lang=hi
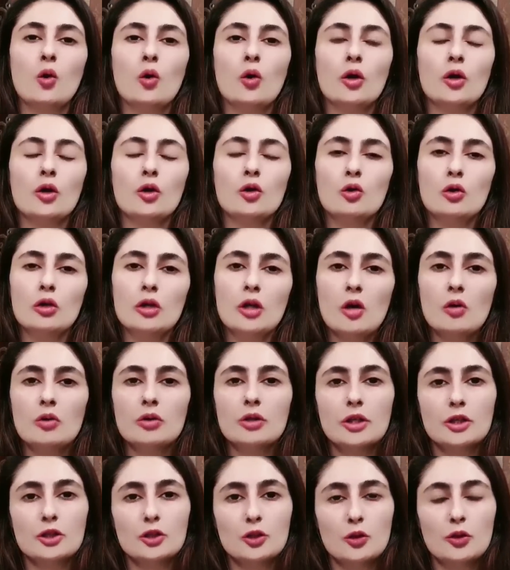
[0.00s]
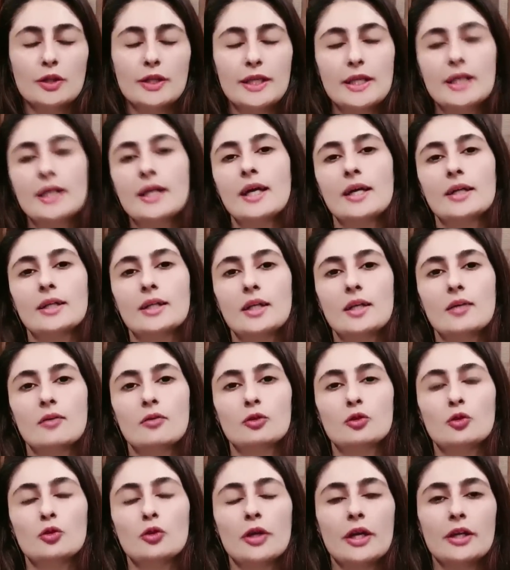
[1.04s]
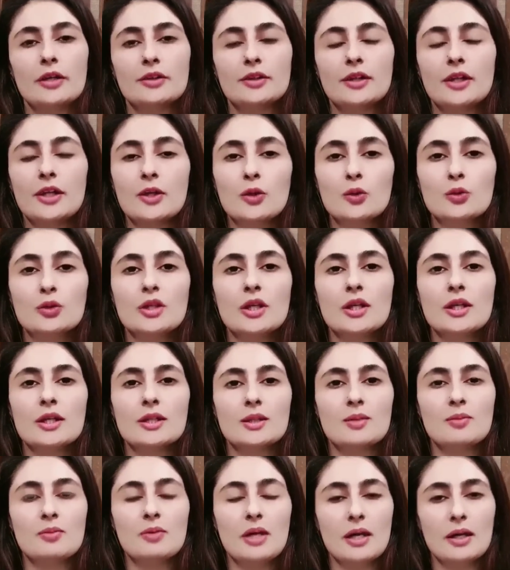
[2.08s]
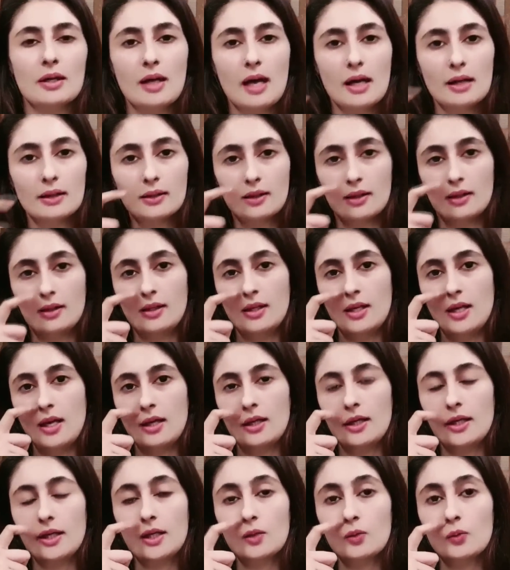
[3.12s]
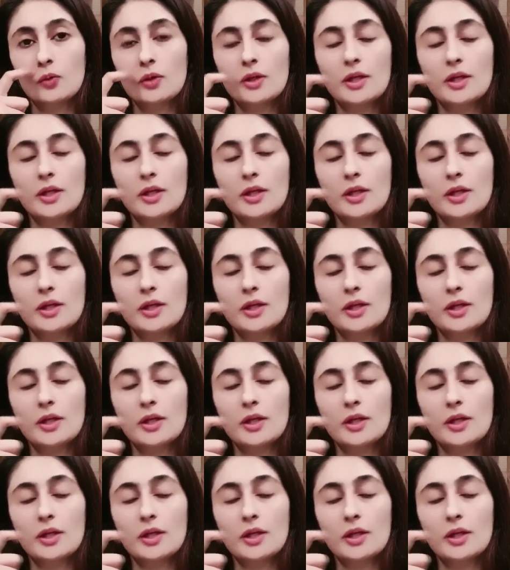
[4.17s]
और नो डाउट कि चलो ठीक है जी कि वो थोड़ी सड्यूसिंग किस्म की हरकत करती हैं लेकिन